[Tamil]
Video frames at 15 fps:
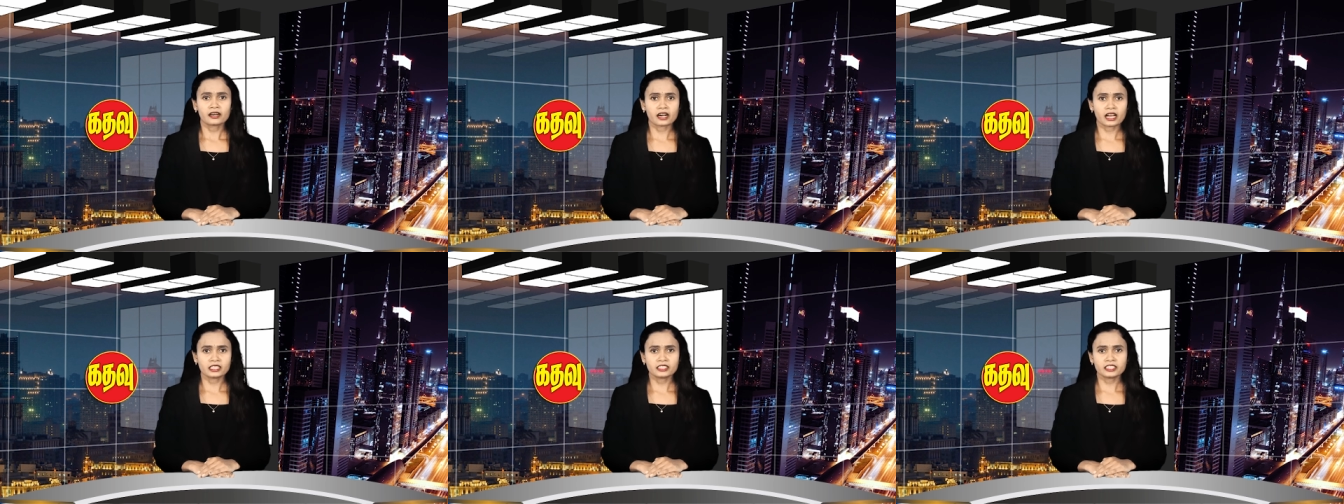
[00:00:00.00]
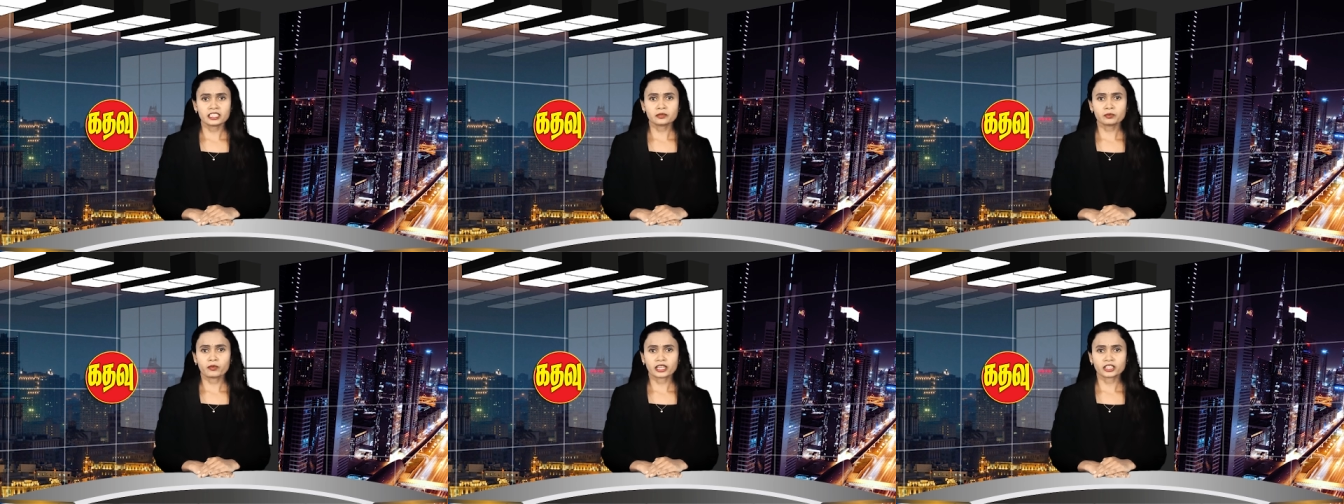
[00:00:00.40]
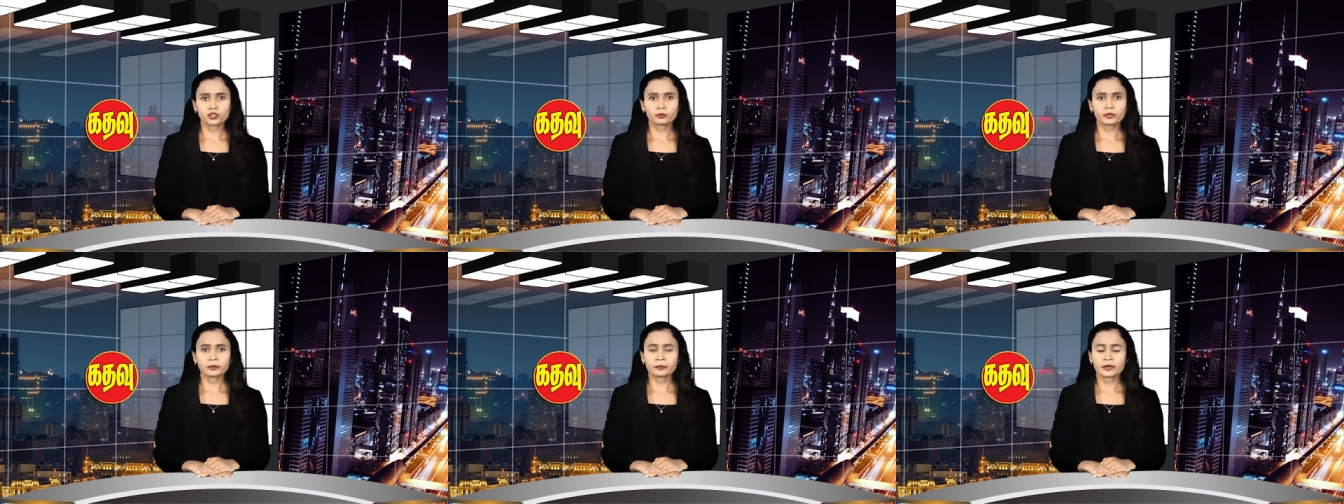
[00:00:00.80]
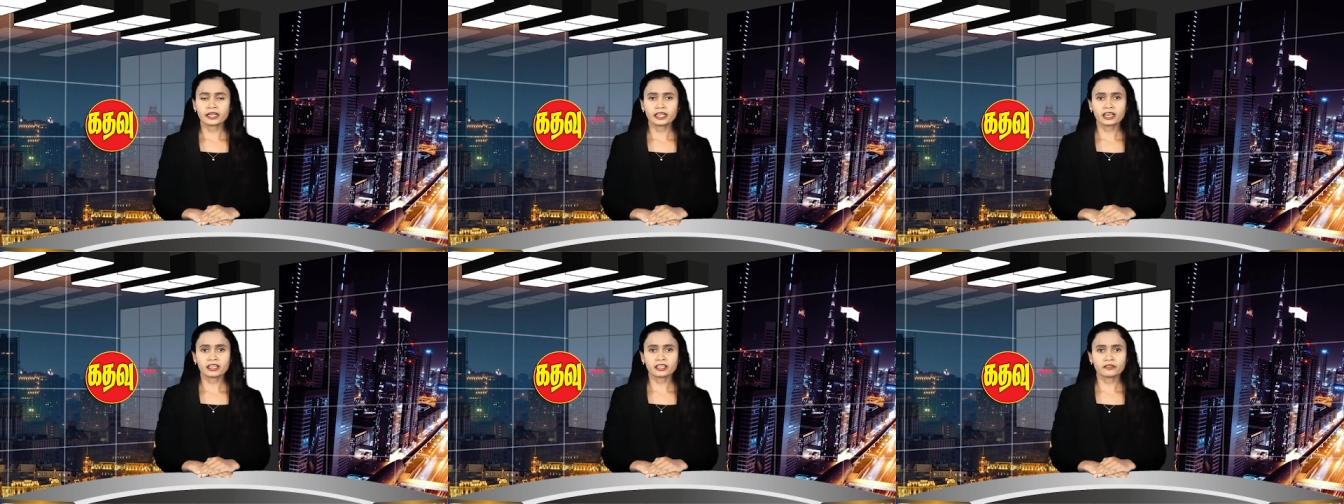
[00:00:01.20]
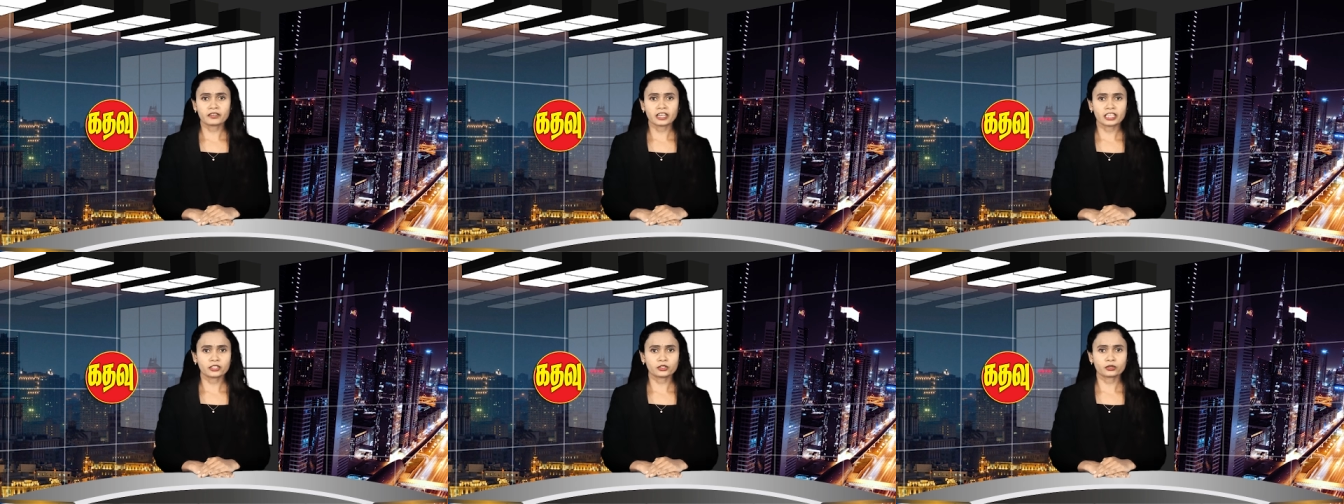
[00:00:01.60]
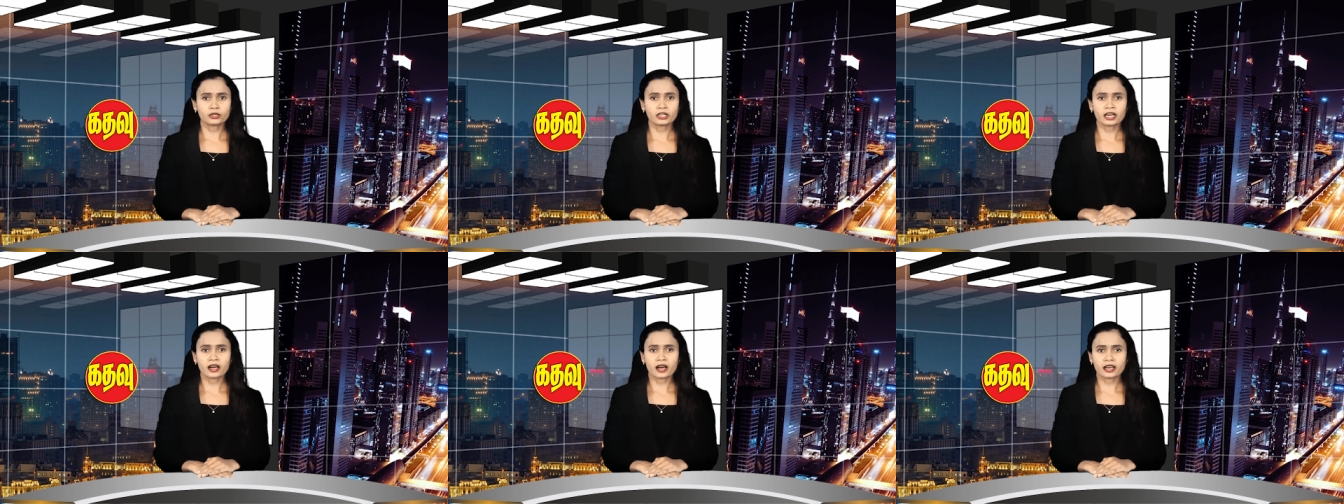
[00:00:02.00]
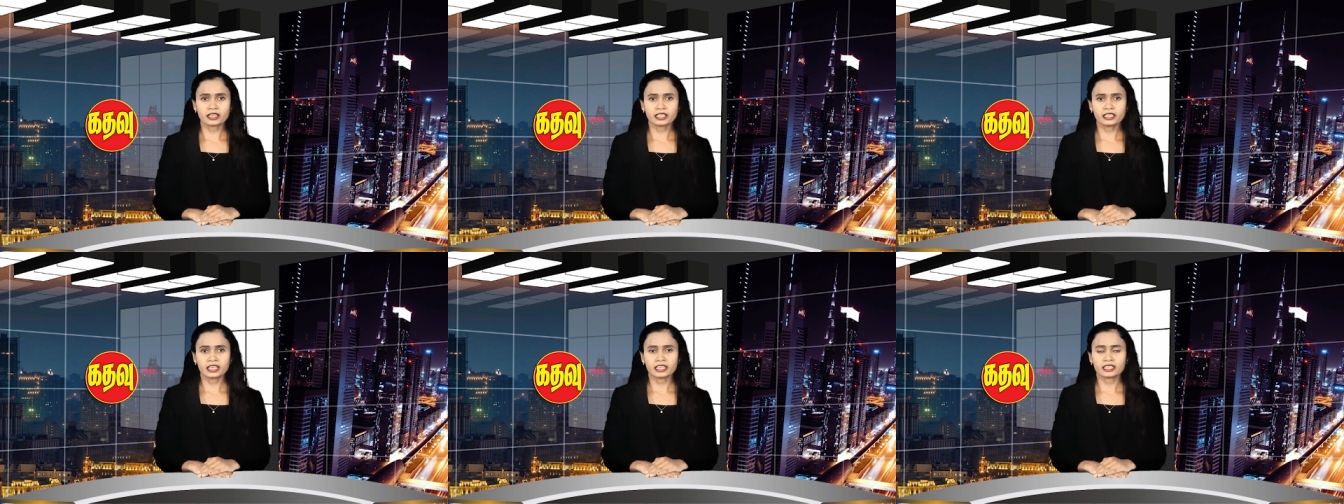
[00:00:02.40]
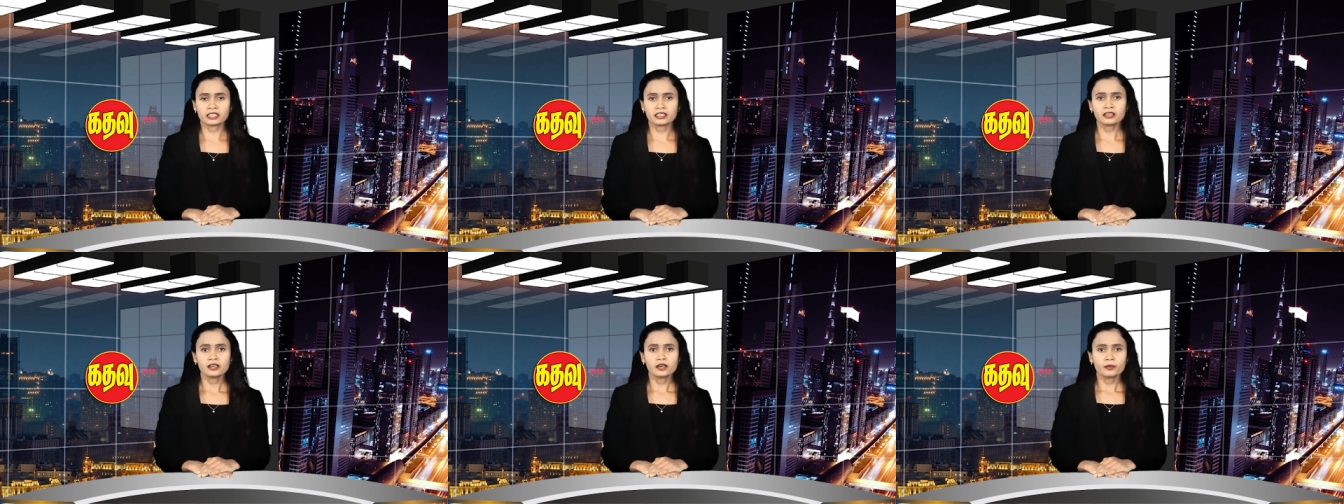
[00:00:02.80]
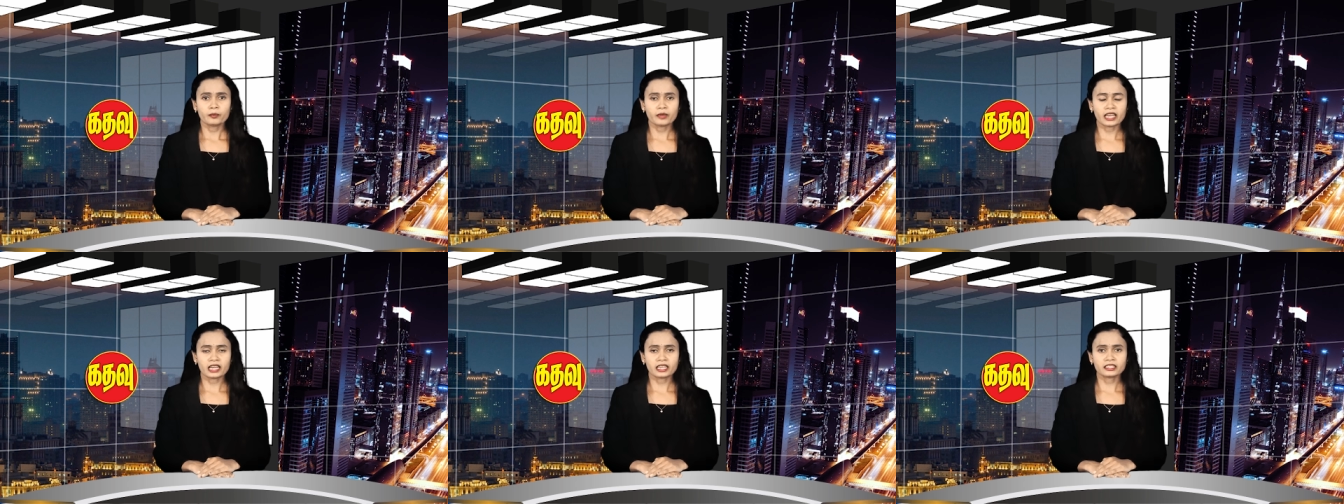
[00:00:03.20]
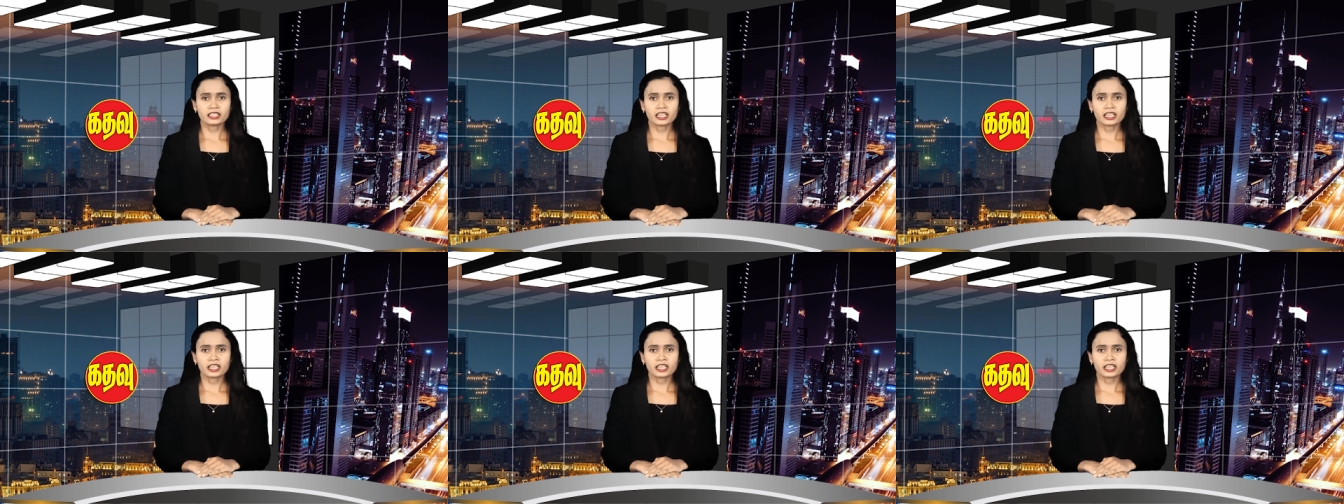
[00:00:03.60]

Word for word: ரஞ்சித் மத்தும பண்டார வெளியிட்டுள்ள அறிக்கையில் மேலும்